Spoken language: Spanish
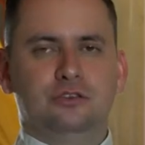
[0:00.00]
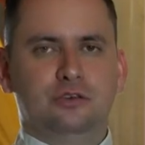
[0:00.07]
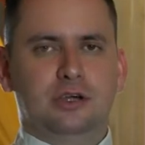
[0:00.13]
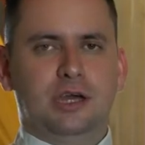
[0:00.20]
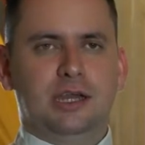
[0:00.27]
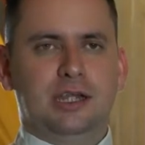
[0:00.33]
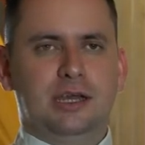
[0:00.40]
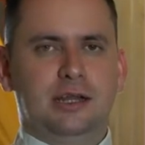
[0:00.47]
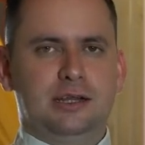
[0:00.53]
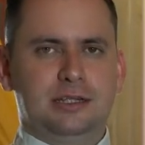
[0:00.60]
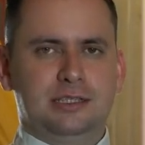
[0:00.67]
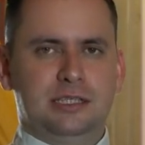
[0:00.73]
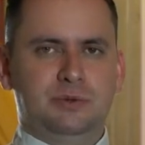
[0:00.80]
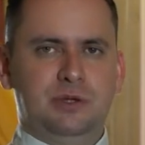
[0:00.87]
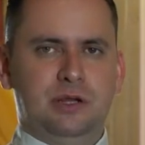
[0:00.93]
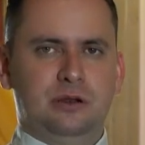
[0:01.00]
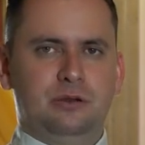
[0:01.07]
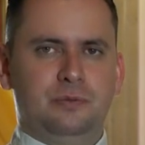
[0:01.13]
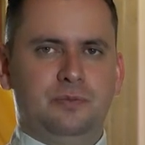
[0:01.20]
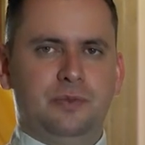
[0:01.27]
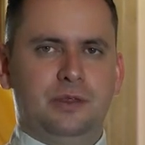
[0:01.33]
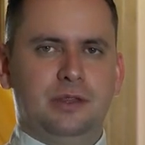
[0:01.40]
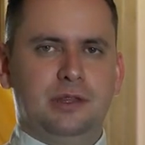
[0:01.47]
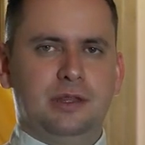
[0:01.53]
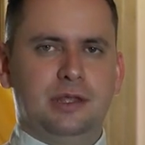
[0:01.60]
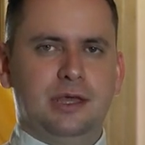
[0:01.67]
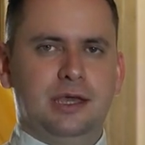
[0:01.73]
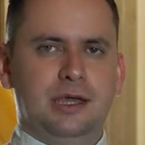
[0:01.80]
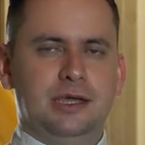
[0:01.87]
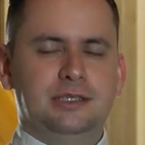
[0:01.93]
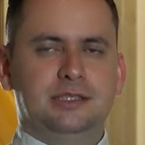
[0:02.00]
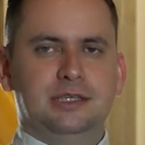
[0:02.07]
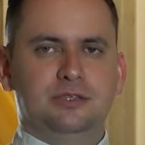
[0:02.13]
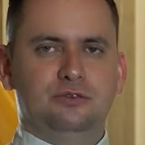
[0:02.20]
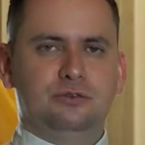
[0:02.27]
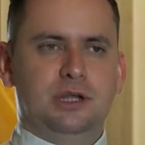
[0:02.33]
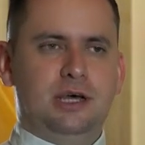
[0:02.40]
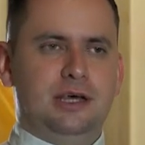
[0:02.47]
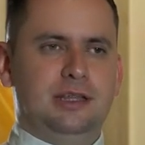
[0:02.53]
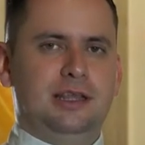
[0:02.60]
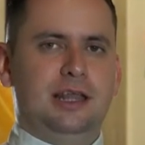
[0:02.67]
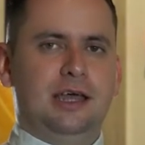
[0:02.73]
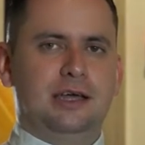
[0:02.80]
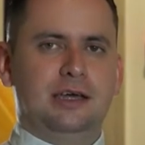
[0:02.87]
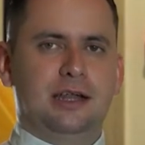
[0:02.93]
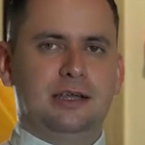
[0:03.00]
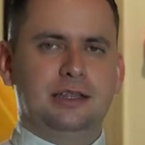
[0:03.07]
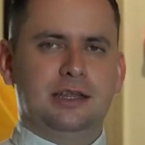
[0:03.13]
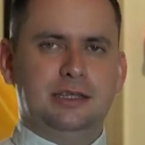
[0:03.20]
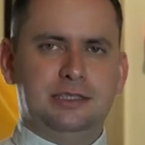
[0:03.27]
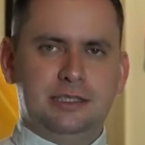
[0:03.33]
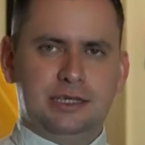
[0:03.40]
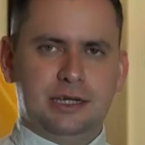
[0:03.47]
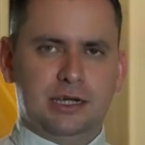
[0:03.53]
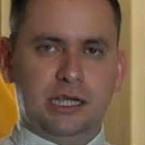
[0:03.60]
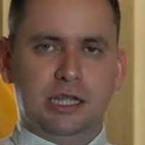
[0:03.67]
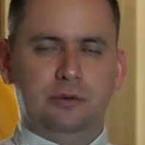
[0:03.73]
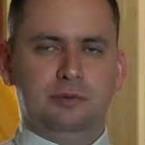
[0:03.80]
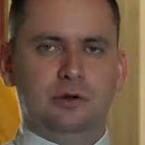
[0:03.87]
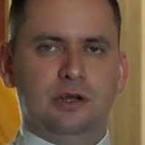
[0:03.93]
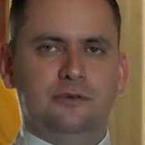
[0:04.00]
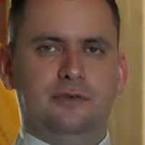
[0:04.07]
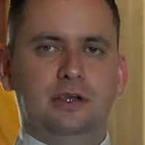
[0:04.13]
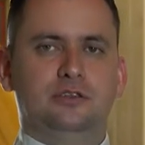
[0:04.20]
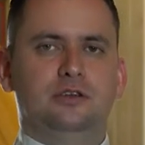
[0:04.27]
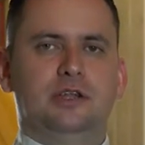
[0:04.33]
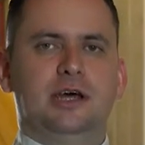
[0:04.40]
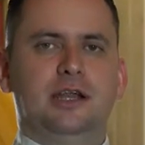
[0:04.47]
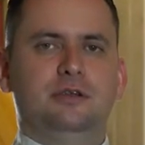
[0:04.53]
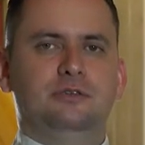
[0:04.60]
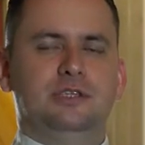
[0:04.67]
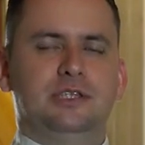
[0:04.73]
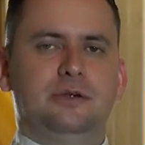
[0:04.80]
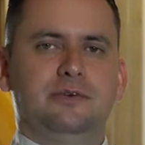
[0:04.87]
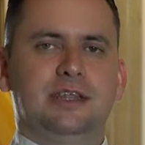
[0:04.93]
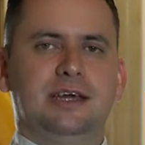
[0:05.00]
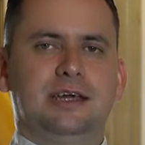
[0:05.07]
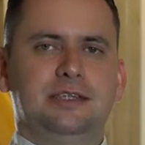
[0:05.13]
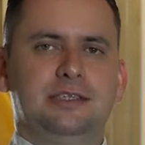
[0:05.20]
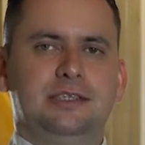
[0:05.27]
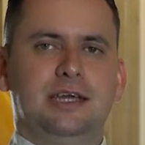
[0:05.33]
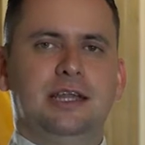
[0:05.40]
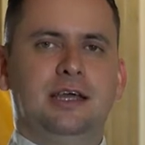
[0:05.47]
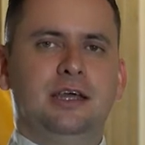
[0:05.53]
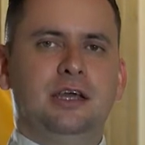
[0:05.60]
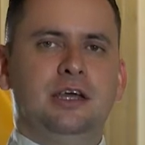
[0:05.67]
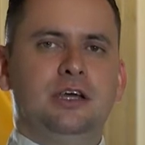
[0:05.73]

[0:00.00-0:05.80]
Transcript: no querían recibirlo. Esta es una de las características que debemos reflexionar en nuestra vida cristiana